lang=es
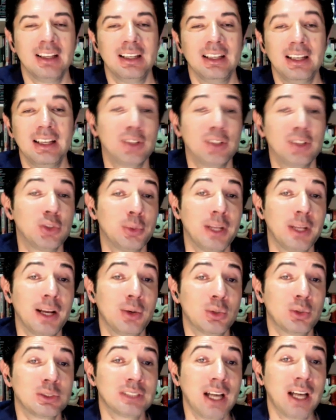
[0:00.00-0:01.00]
Eh, ¿Les hubiera
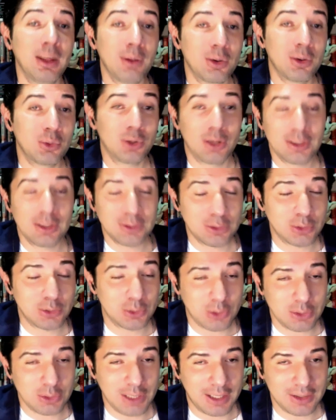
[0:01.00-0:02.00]
gustado alguno de estos
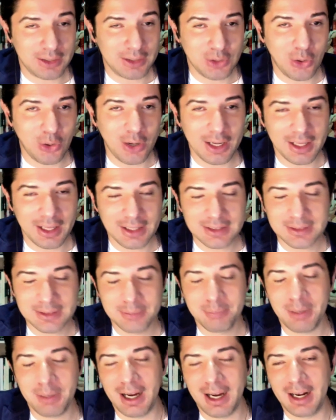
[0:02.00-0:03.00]
otros
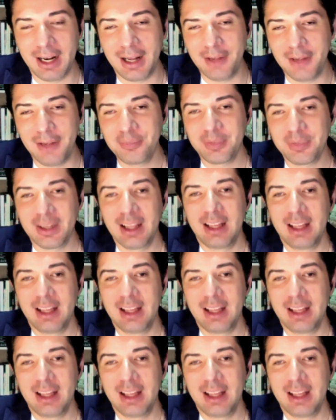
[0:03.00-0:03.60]
actores para